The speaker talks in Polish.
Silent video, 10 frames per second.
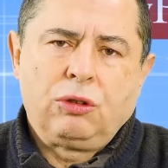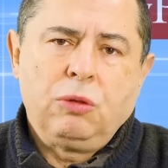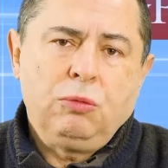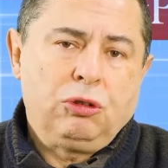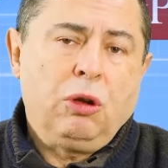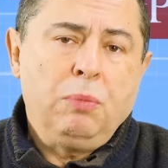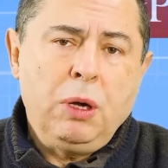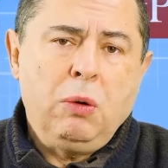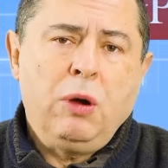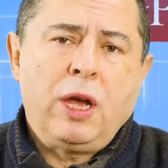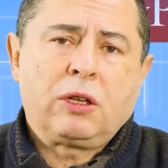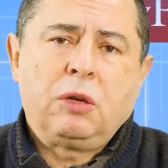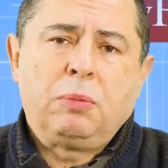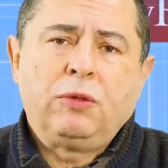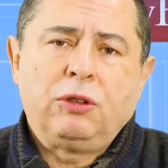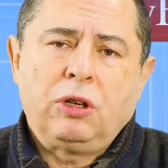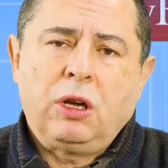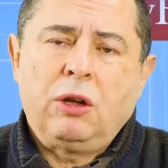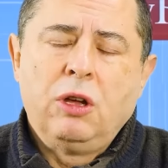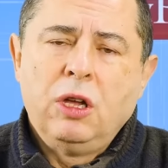tym, co było, jak to
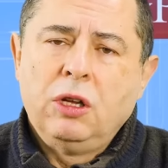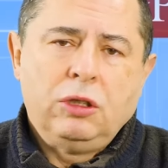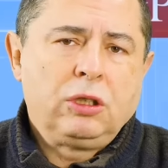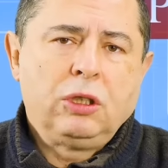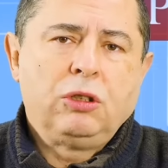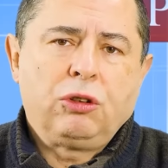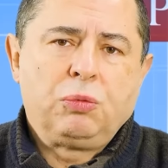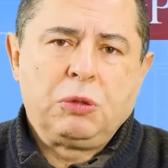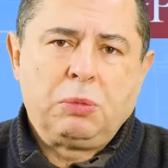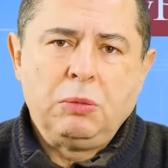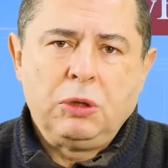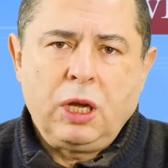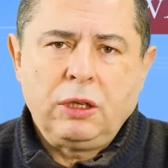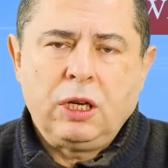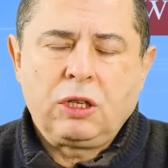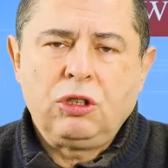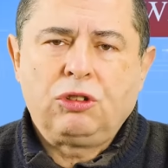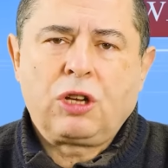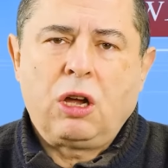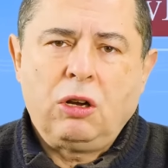powiedziała nigdy dość przypominania
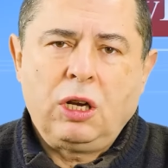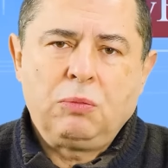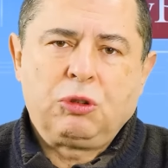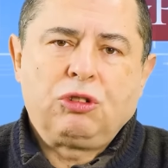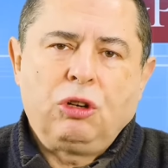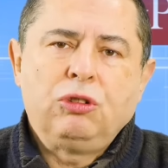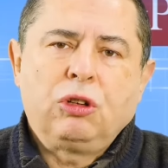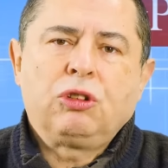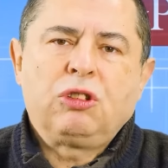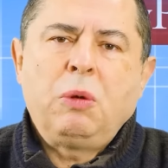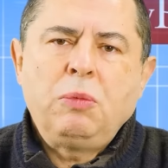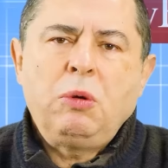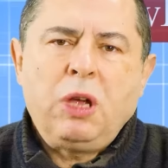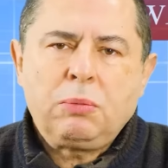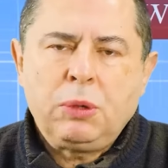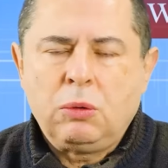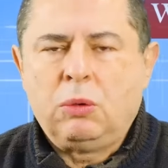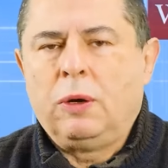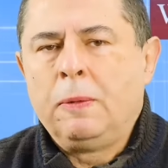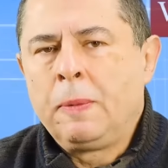Agnieszka Holland, przecież chodzi o to, żeby było jak
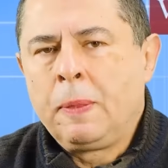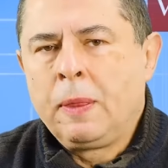było